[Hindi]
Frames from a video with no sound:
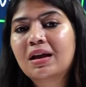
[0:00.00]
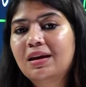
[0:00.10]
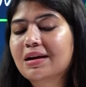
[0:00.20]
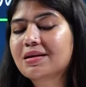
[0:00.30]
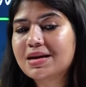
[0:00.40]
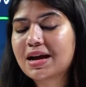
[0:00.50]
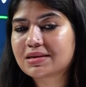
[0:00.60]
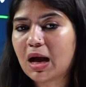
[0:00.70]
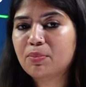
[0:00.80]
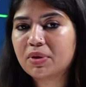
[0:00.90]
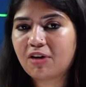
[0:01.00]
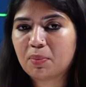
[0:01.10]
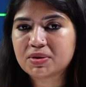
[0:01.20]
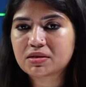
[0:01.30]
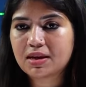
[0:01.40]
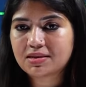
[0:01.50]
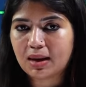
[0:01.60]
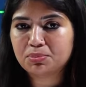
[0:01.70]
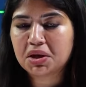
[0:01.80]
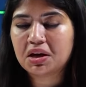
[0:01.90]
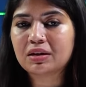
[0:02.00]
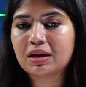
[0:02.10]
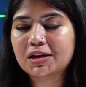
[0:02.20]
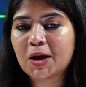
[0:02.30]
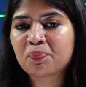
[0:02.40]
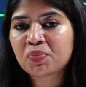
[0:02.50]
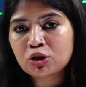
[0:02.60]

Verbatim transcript: लग गए एग्जाम में वापस एग्जाम देने के लिए